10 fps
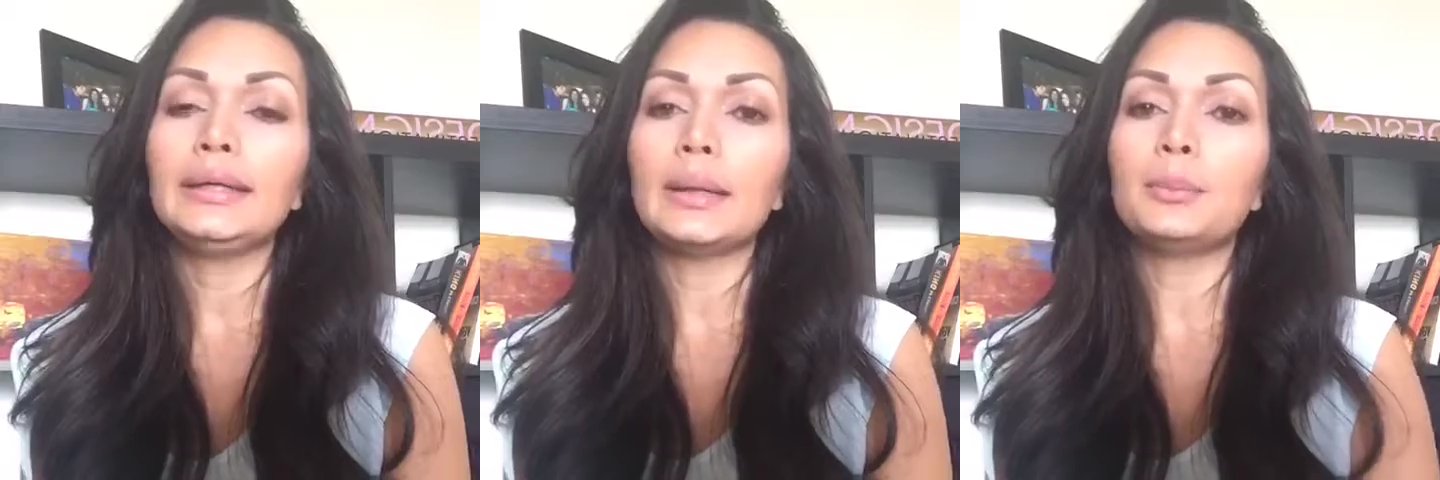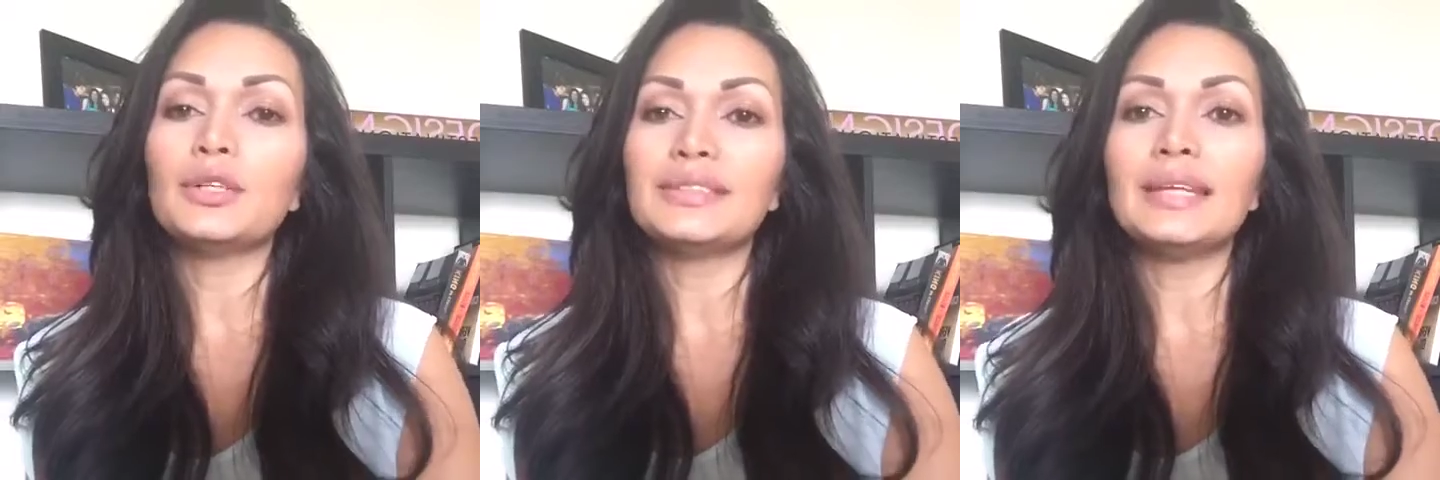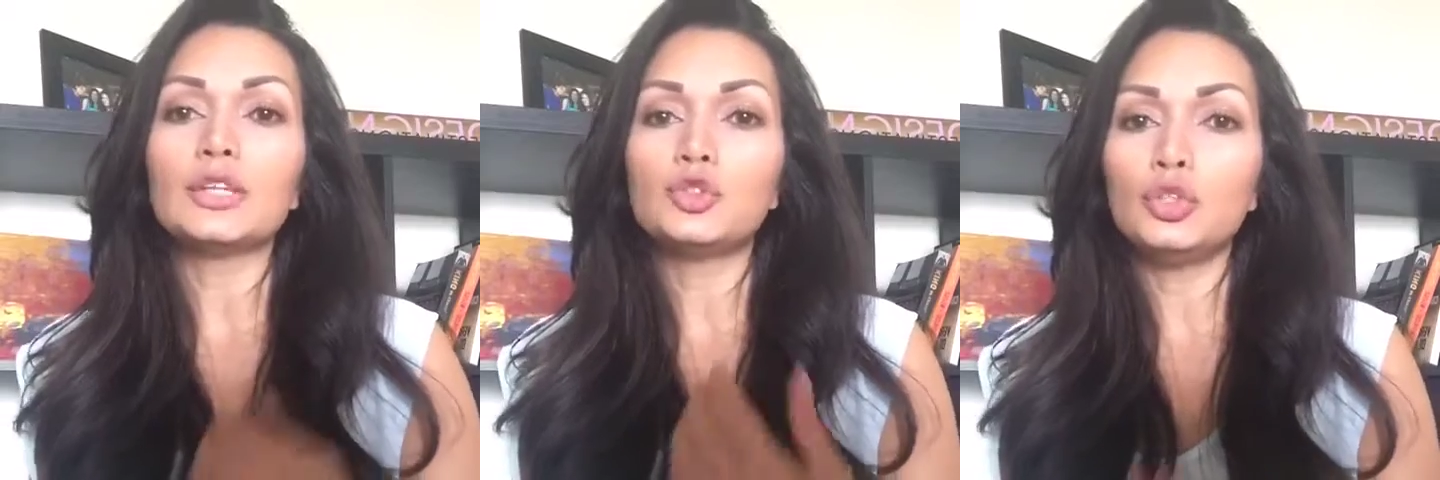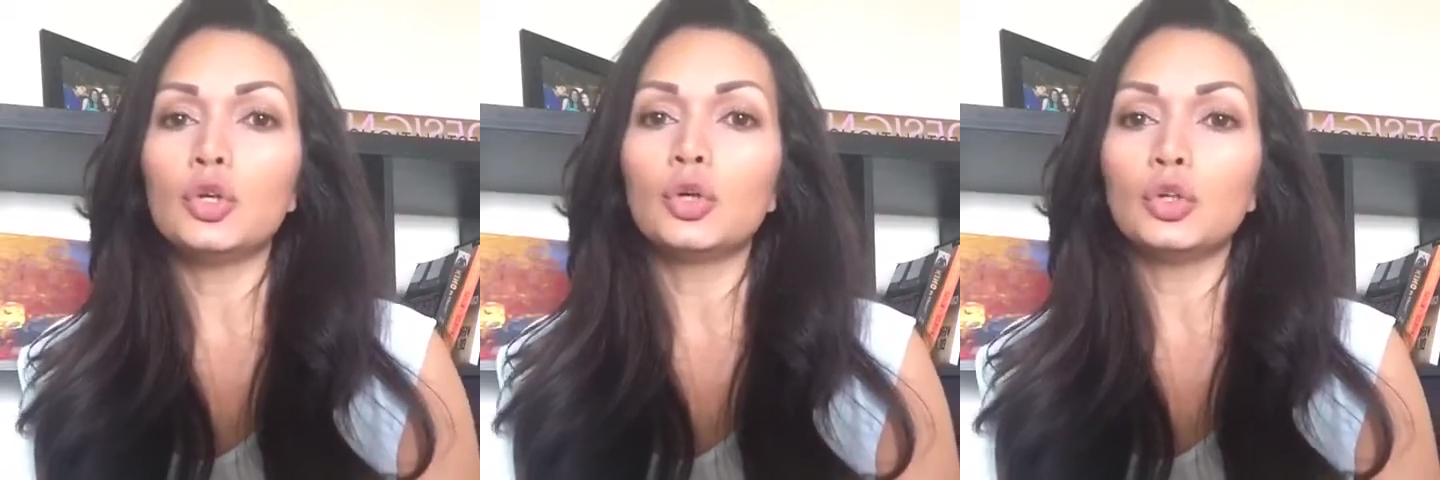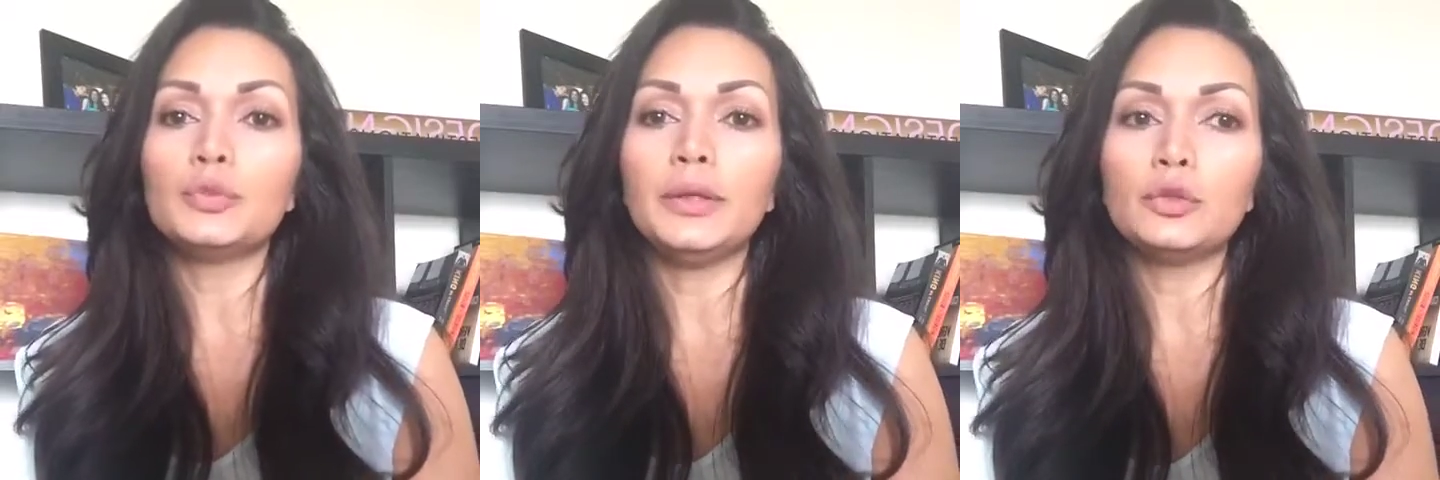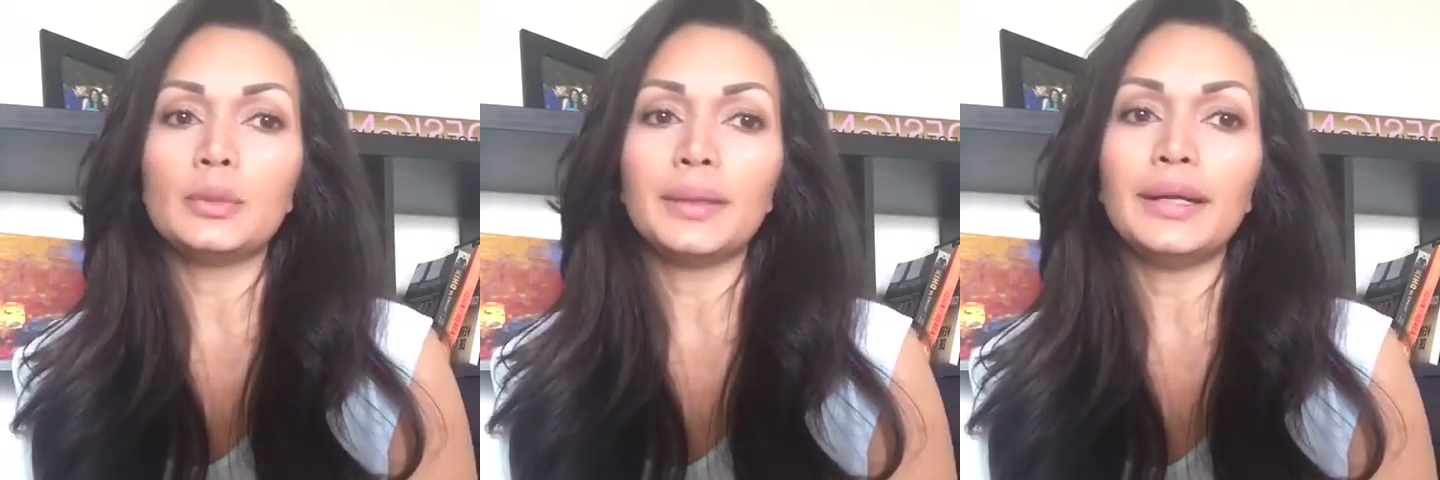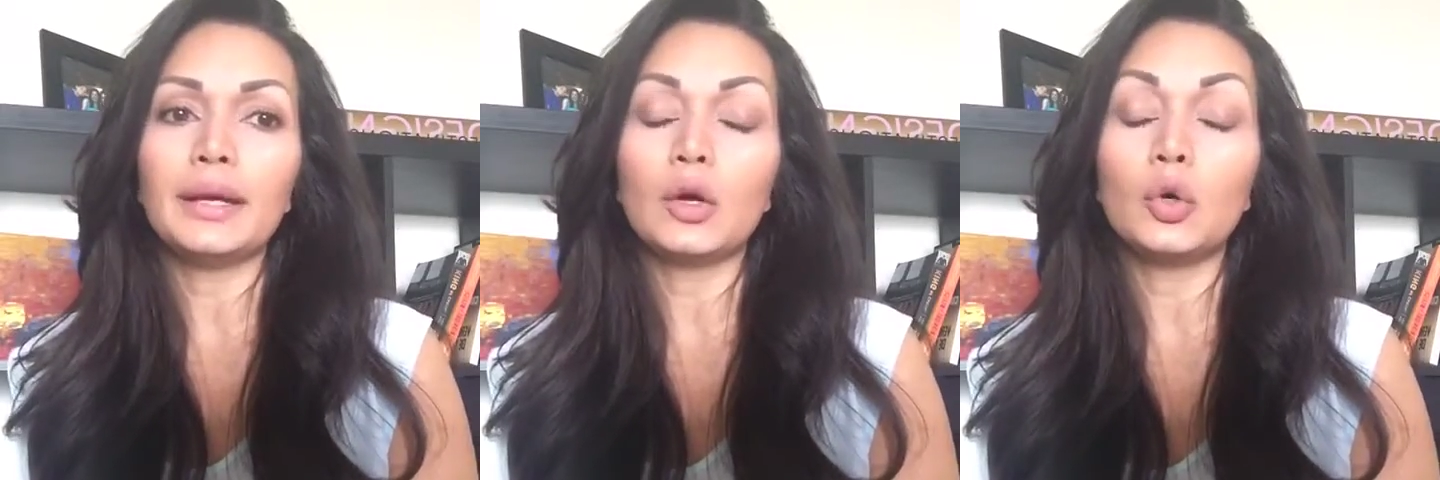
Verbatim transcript: y que pues nació con los virus de manera,